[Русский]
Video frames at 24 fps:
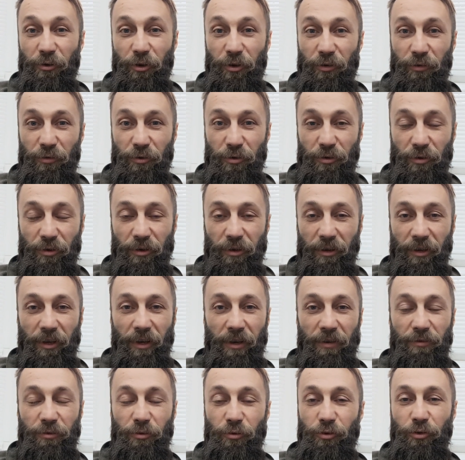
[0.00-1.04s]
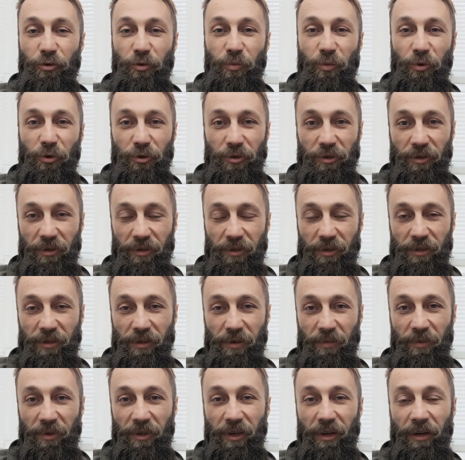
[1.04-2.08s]
Вот и все. Все очень просто на
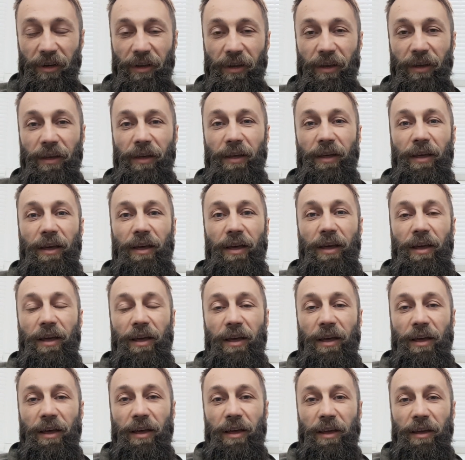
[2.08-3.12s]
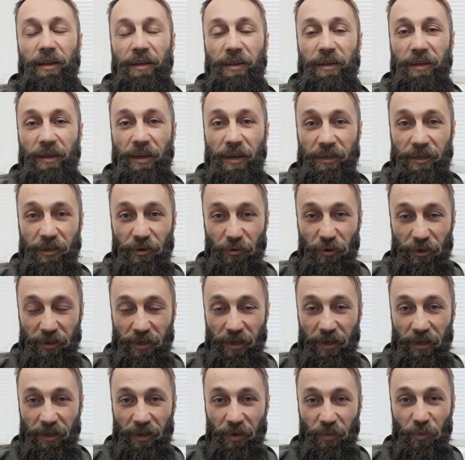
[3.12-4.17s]
самом деле. Если у вас
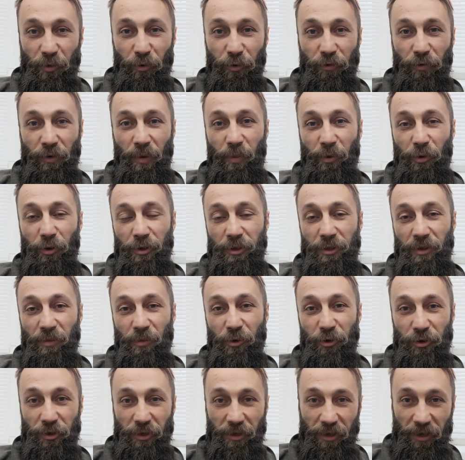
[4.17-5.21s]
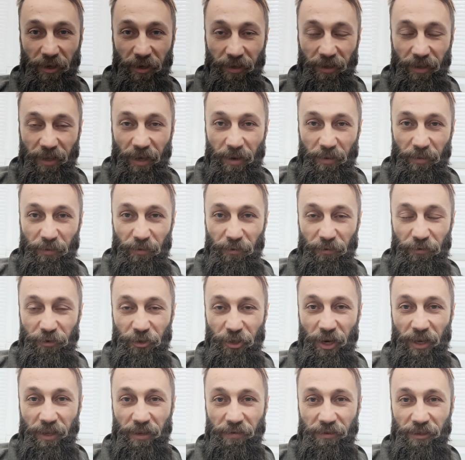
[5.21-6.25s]
какие-то будут вопросы, можете их там в
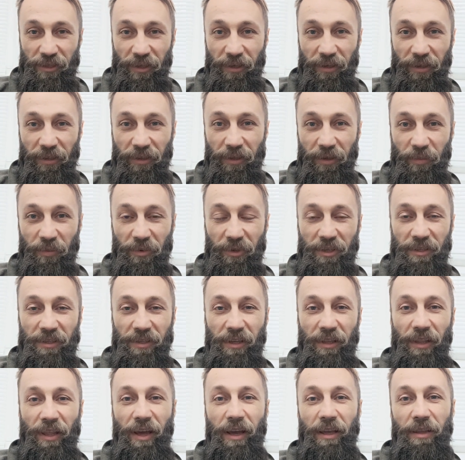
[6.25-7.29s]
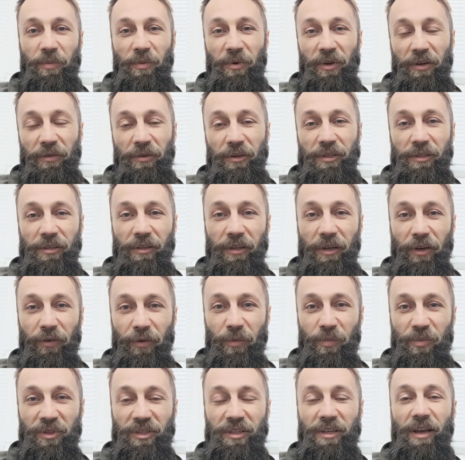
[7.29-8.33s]
чате в закрытом мне задать. Первая ссылка
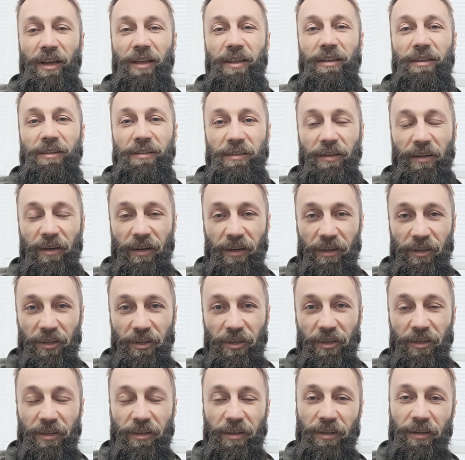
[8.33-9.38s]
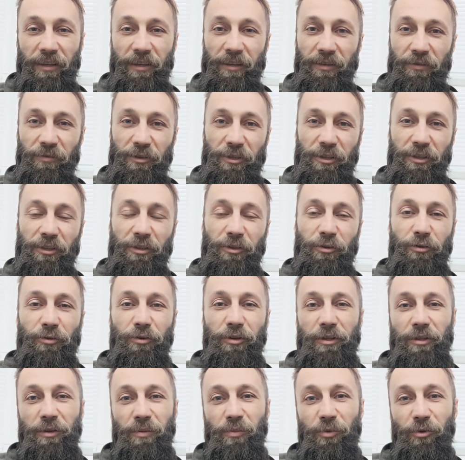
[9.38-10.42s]
в описании. Заходите,
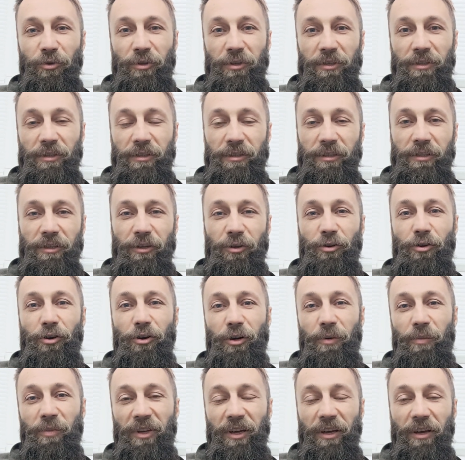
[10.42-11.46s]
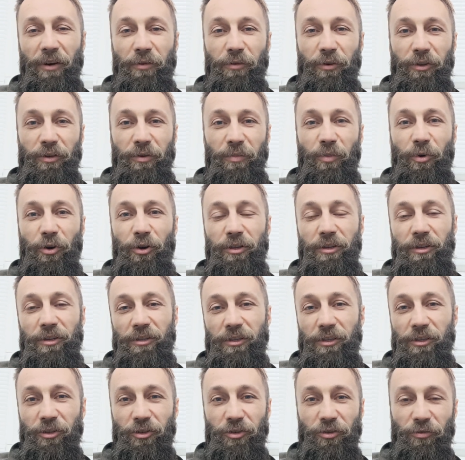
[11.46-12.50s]
инвестируйте, будьте с лесогором, никого не
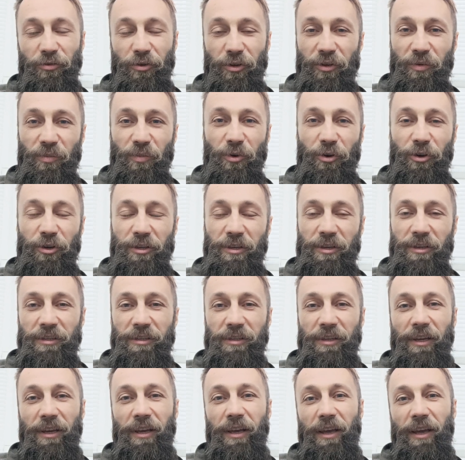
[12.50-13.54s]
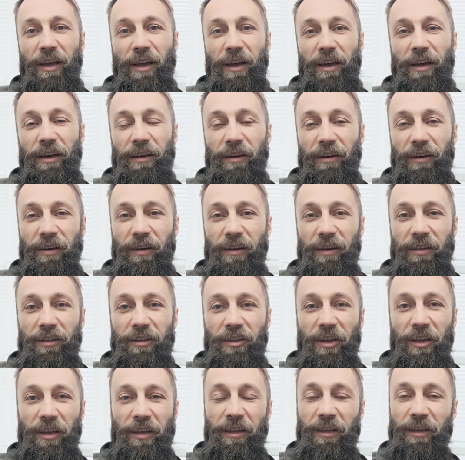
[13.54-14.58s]
бойтесь, ничего не бойтесь. Э,
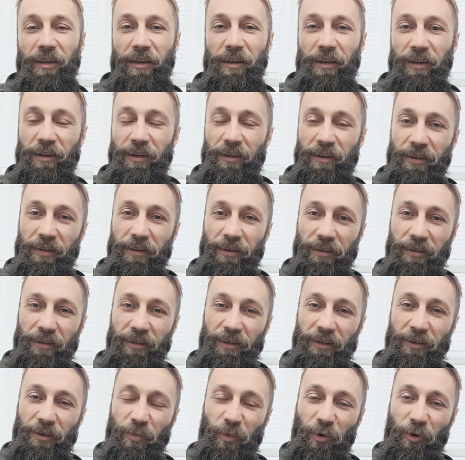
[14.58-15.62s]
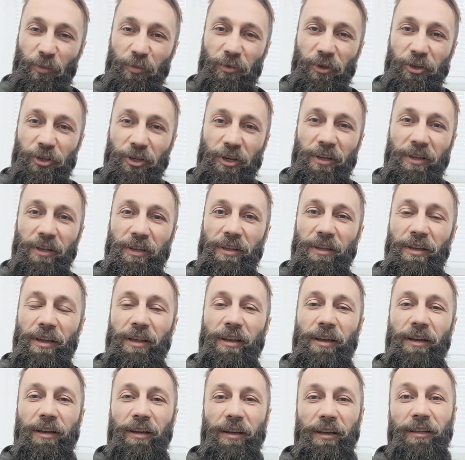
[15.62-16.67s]
деньги э, и приумножение
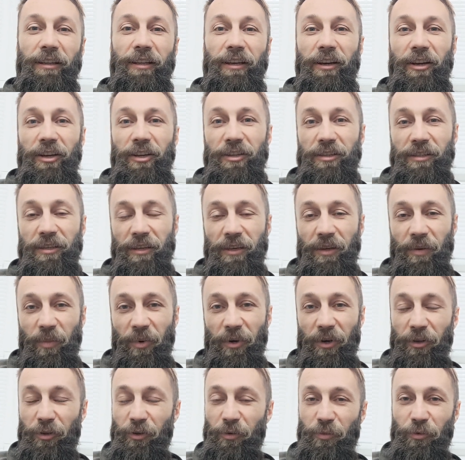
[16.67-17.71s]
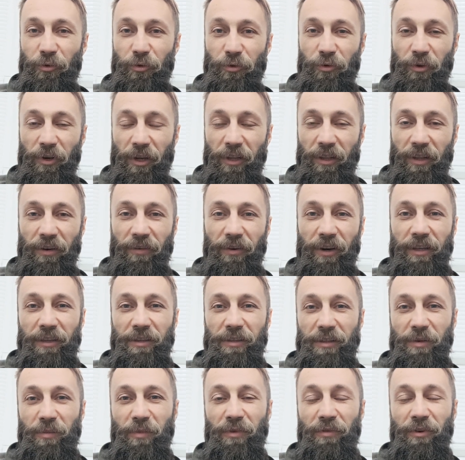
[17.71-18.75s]
денег – это риски, поэтому
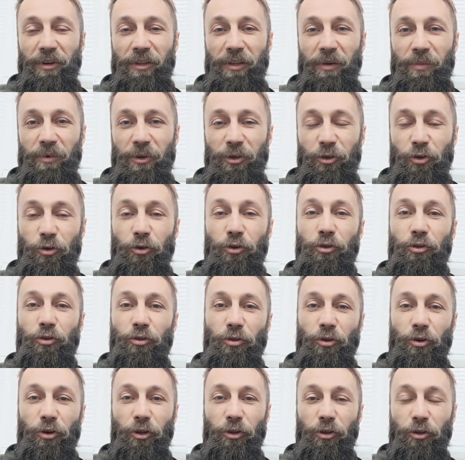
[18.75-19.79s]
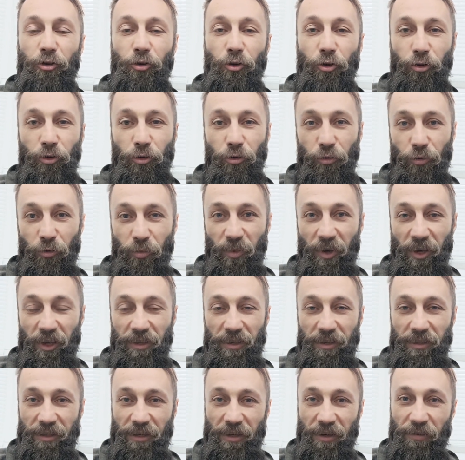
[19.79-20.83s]
отдавайте себе в этом отчет. Но тот, кто
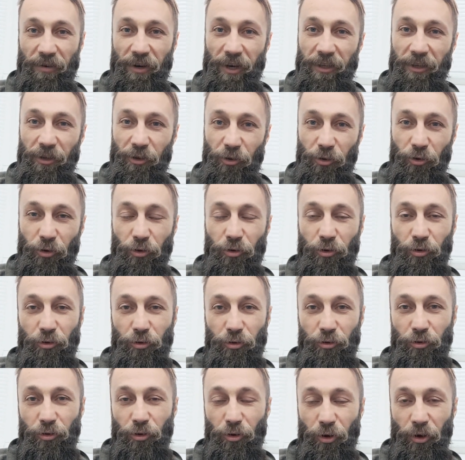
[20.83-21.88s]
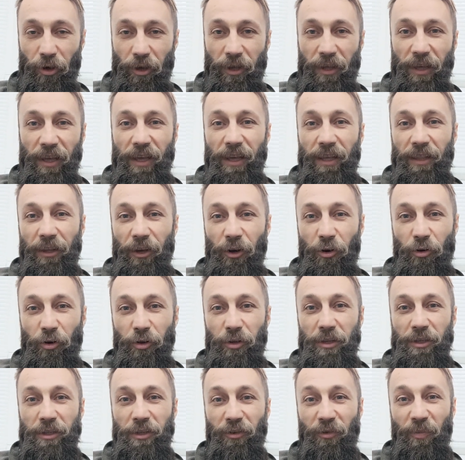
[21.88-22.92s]
умеет рисковать, и тот, кто
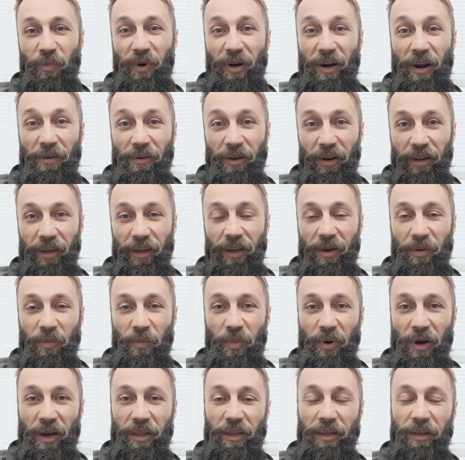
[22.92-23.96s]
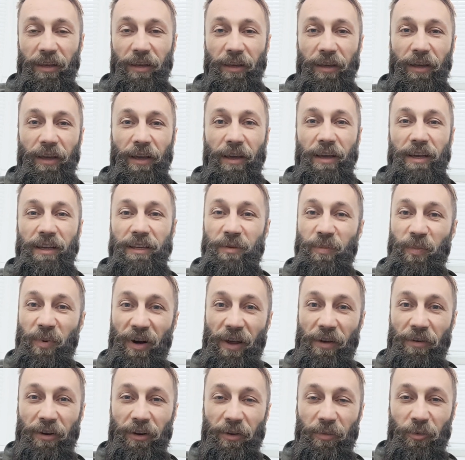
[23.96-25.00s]
находится в правильной компании с
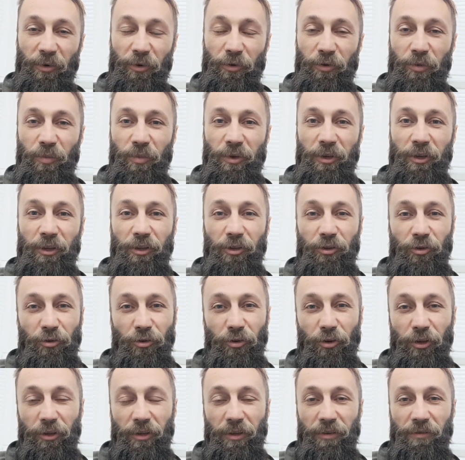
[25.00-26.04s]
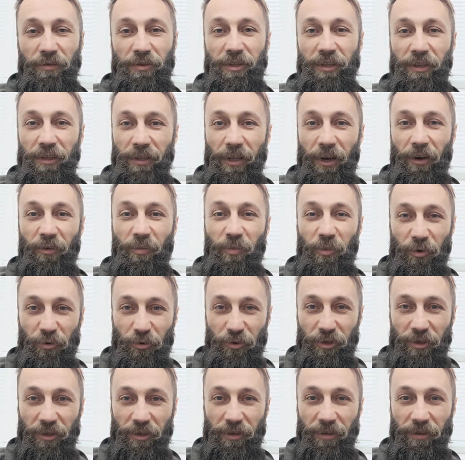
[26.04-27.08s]
правильными людьми, тот всегда в
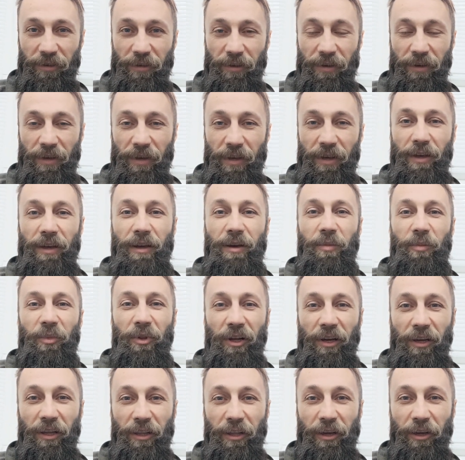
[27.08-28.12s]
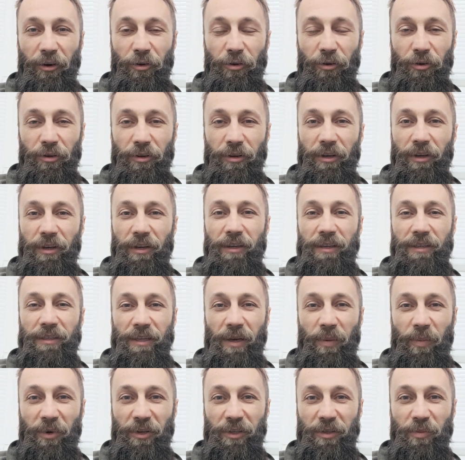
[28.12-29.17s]
плюсе. Благодарю
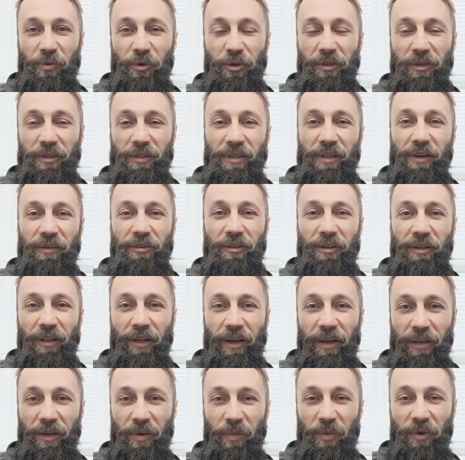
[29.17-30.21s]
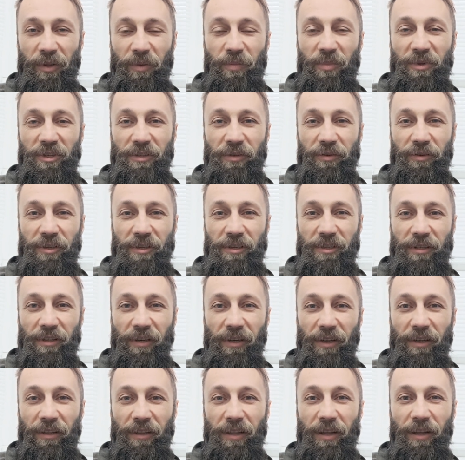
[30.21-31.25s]
за просмотр, ставьте лайки, подписывайтесь
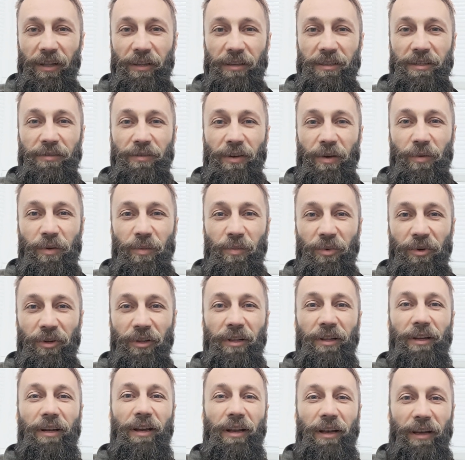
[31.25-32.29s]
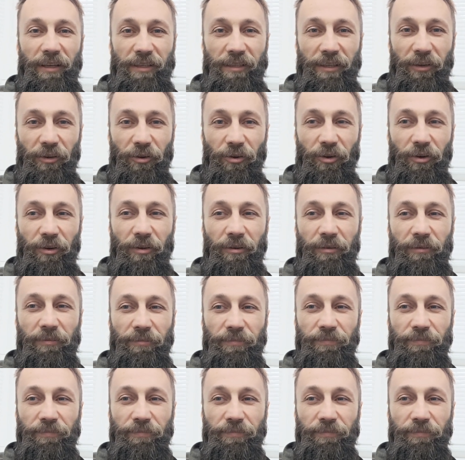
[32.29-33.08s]
на канал. С вами был Лесогор.